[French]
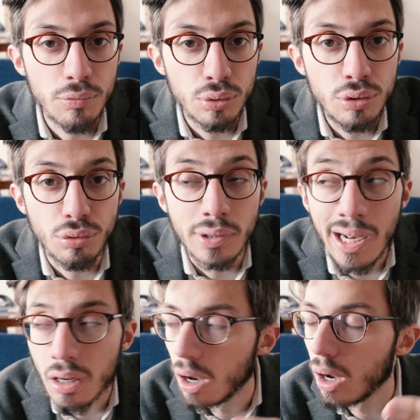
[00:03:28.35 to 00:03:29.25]
me faut une
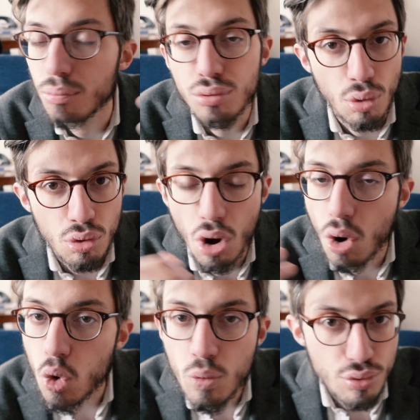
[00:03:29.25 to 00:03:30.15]
focale plus longue
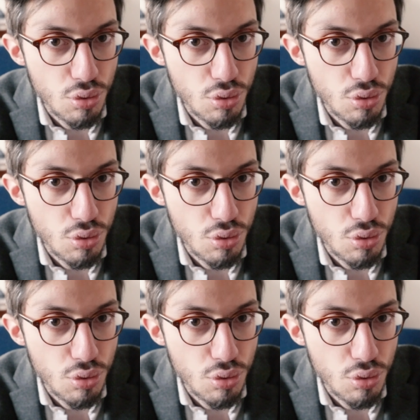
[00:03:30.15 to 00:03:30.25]
ou plus